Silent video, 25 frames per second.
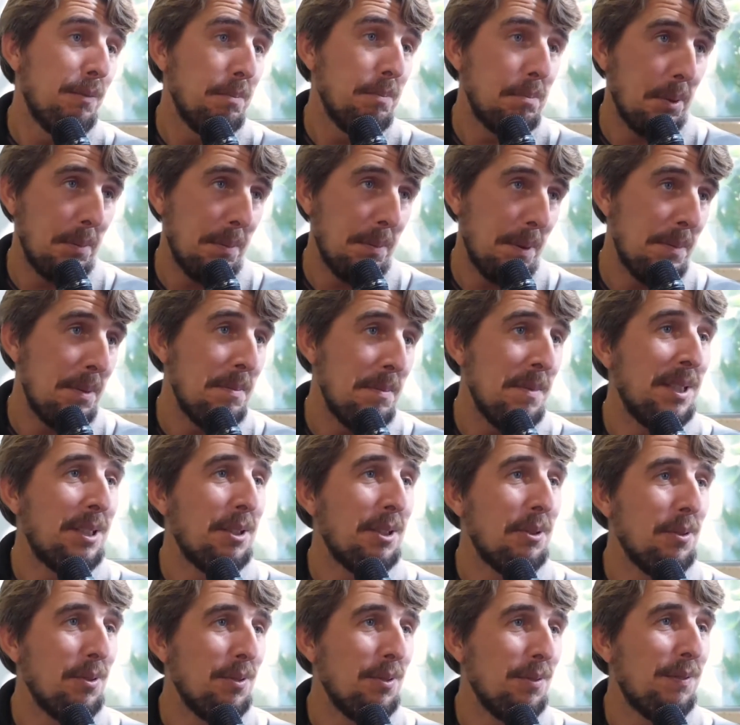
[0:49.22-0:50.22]

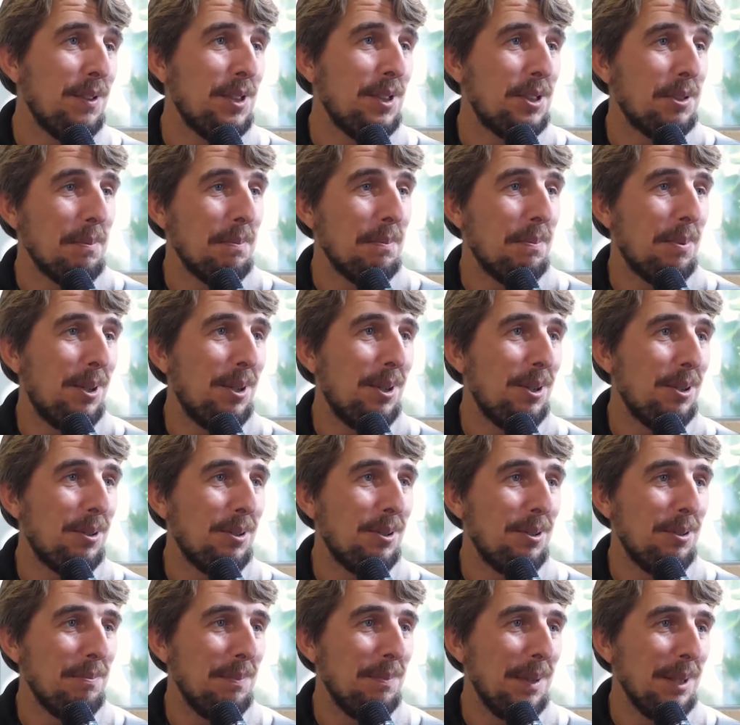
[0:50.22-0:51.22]
probabilmente in un ufficio un po'
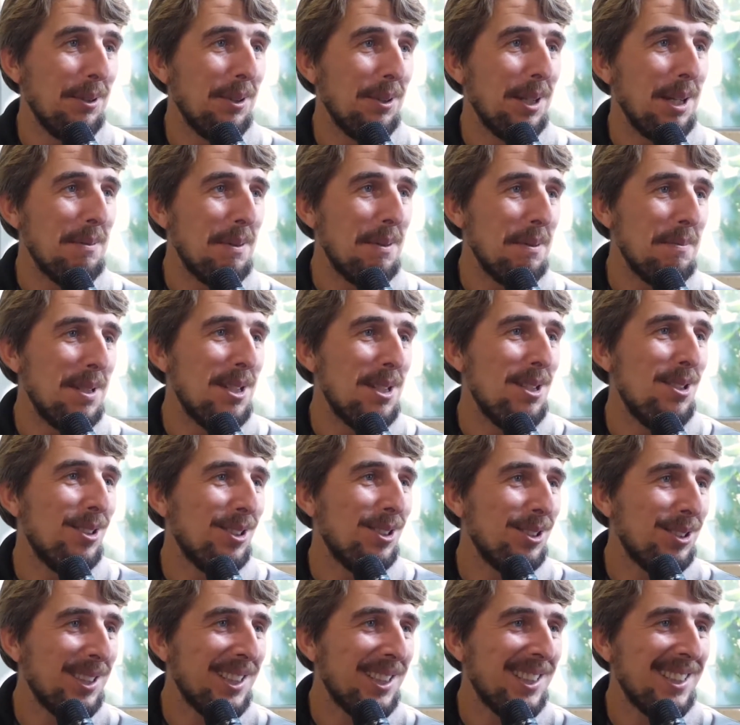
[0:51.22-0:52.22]
con un panorama
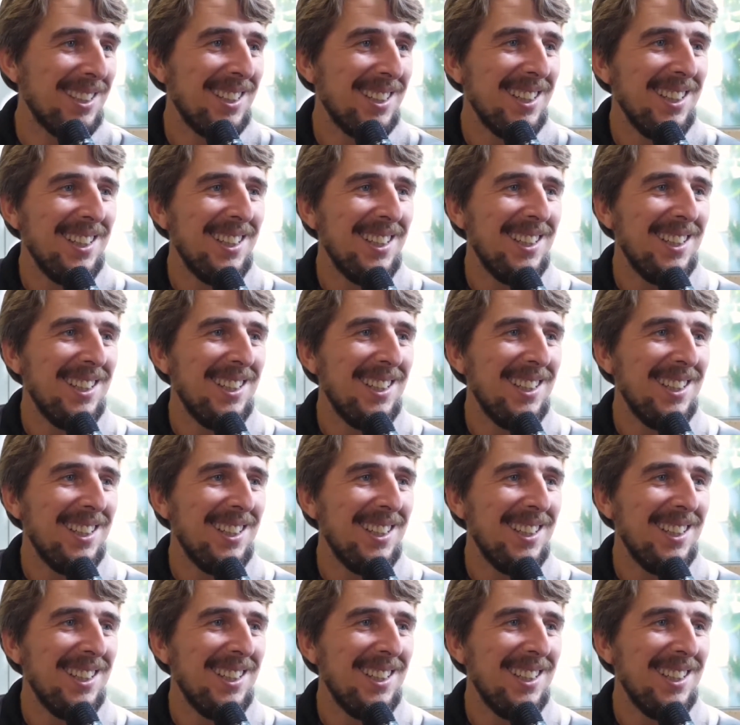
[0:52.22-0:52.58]
migliore,